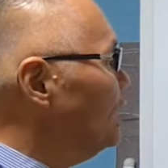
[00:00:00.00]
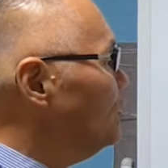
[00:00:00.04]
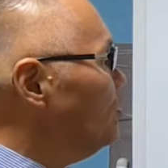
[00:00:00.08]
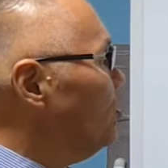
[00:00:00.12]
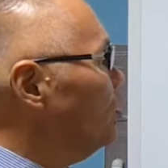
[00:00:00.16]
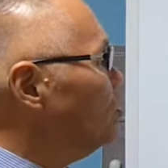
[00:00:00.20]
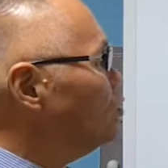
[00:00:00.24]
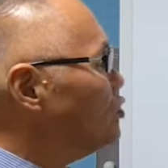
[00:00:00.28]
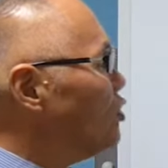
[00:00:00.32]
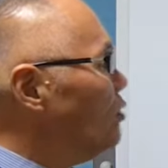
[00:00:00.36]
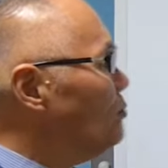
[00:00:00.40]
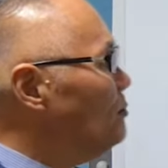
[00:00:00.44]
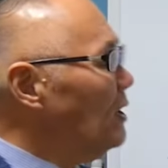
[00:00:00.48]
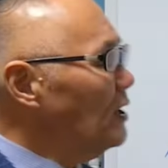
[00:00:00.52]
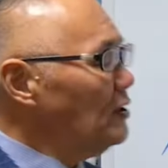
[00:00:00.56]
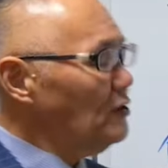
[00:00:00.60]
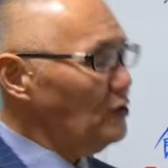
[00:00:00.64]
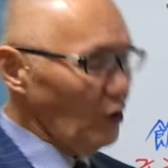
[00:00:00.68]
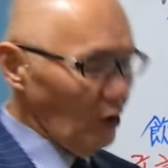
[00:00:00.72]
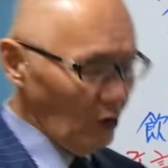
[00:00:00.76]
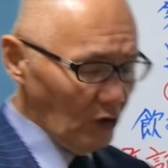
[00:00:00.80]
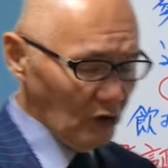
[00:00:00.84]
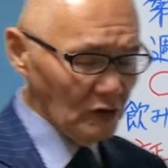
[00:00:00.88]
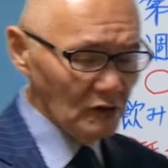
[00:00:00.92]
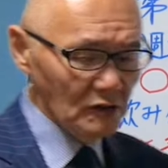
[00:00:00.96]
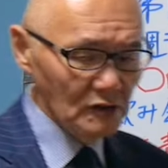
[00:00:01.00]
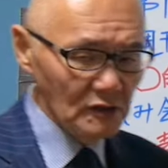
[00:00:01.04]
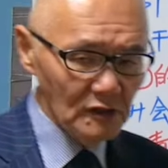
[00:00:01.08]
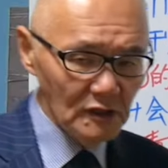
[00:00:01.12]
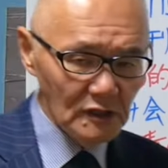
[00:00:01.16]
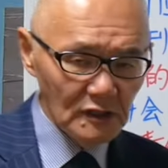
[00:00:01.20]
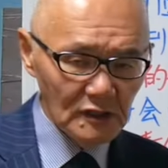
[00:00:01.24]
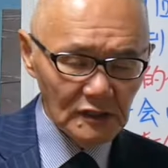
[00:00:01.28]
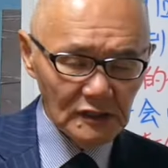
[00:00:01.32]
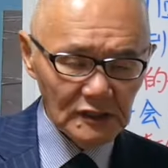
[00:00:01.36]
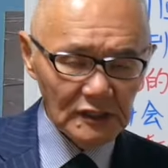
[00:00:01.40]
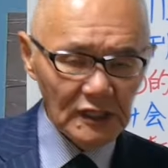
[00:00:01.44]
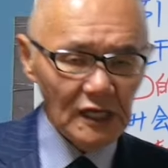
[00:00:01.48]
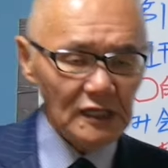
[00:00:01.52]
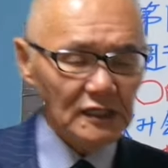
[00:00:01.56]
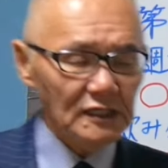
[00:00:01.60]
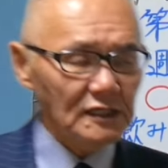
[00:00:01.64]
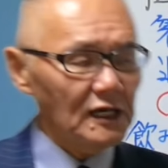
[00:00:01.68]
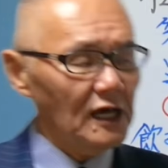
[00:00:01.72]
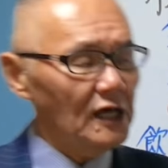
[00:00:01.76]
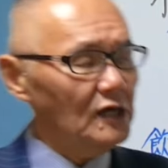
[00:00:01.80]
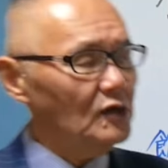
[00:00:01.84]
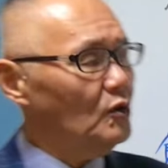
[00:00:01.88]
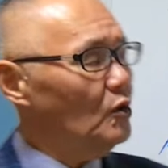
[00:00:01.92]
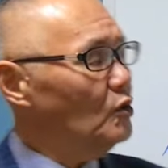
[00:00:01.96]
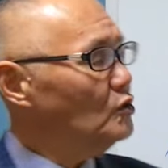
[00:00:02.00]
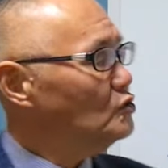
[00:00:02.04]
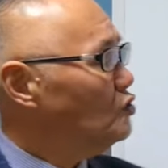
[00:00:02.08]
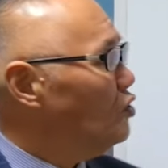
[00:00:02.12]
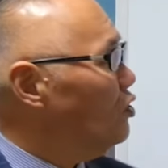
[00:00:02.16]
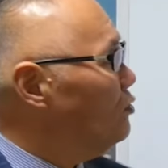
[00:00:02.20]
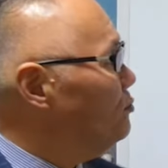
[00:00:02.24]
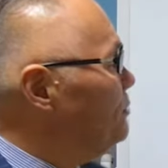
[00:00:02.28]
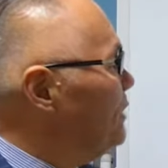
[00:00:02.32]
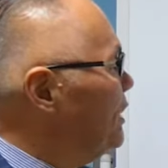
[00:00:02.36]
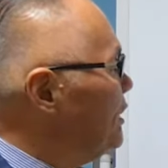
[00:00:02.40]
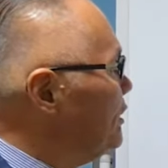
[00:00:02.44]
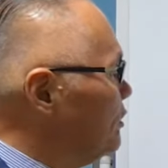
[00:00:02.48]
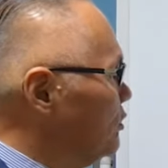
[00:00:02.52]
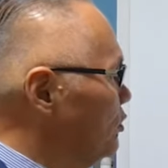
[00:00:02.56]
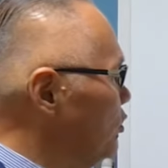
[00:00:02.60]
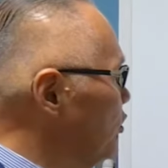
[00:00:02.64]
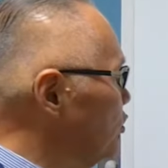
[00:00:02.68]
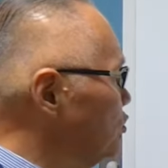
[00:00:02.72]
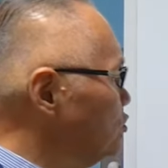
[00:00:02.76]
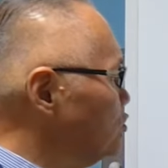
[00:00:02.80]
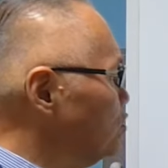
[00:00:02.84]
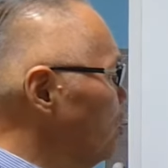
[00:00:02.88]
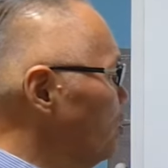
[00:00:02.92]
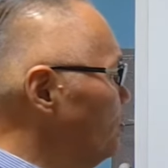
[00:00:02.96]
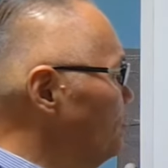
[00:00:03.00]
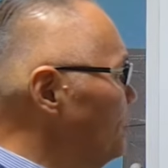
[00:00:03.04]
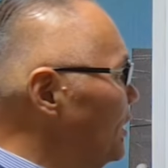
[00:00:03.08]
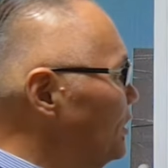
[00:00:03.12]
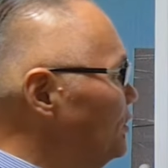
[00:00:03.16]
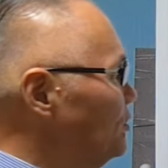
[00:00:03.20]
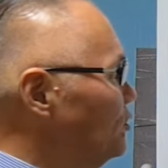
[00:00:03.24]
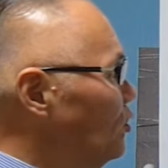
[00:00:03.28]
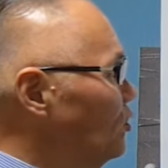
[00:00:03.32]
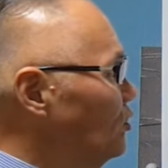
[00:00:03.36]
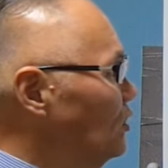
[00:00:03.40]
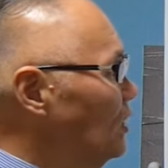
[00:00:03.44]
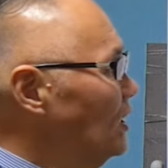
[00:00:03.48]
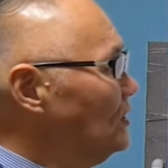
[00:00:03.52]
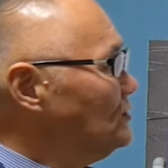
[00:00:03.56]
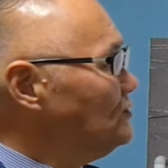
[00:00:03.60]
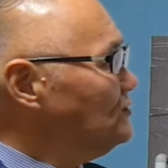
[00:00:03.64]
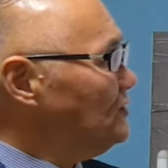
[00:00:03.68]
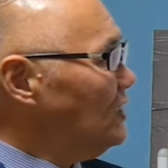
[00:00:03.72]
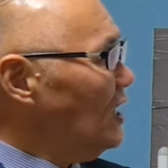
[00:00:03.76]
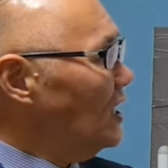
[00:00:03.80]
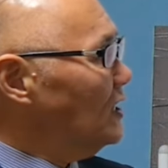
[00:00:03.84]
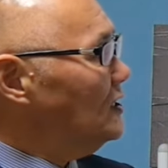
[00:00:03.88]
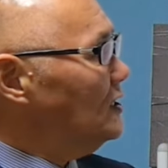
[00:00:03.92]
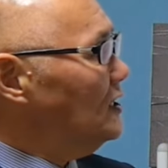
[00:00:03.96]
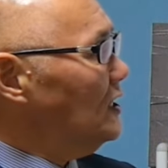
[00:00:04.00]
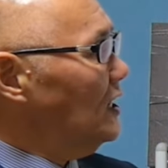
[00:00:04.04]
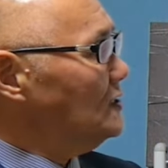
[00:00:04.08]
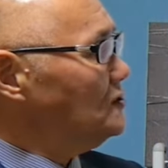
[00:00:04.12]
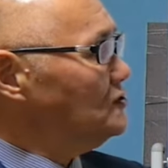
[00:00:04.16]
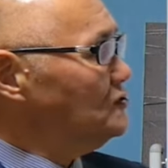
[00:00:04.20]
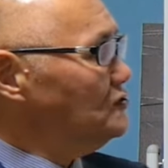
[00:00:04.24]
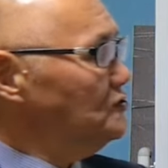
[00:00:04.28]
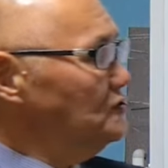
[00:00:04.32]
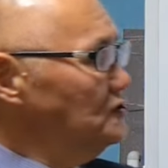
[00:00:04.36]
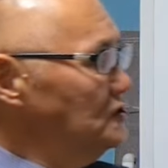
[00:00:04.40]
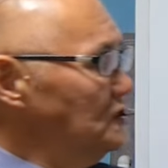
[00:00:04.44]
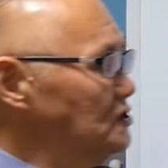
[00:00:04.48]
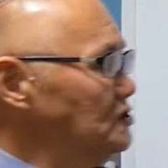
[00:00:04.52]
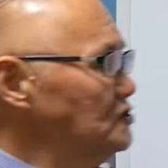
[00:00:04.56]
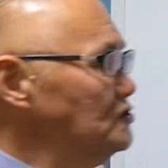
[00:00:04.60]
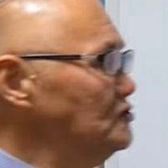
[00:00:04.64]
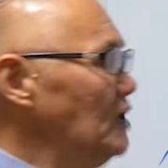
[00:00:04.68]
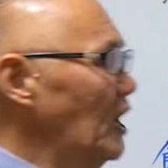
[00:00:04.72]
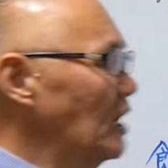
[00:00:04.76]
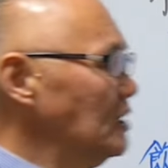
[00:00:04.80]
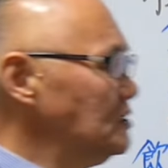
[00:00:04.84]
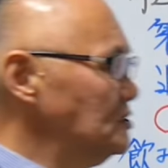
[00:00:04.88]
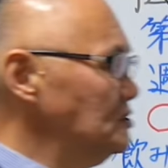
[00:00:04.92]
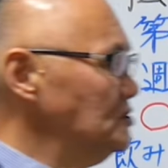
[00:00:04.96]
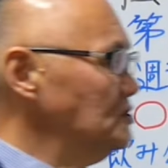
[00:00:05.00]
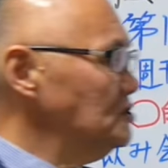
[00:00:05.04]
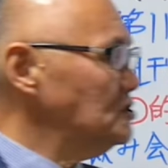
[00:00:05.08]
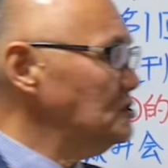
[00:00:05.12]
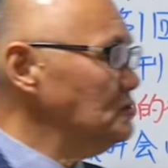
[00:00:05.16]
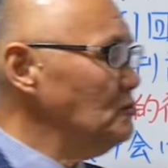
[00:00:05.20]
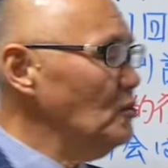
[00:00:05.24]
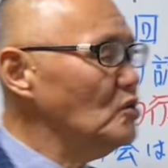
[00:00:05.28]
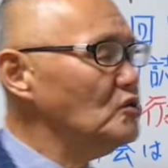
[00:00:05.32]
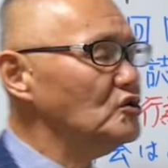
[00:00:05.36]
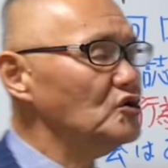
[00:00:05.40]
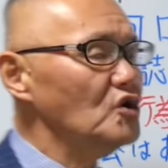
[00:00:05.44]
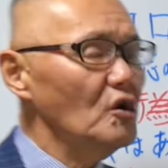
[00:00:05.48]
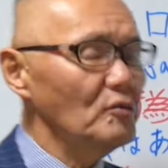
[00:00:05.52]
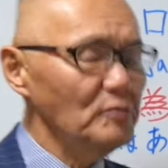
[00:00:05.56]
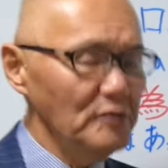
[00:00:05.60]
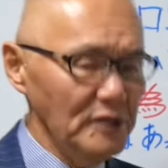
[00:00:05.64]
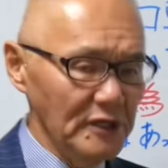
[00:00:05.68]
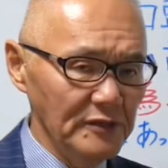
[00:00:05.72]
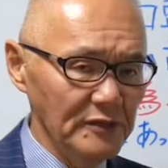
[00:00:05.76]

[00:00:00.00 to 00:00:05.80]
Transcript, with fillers: 口頭弁論、第1回口頭弁口頭弁論が3月28日木曜日、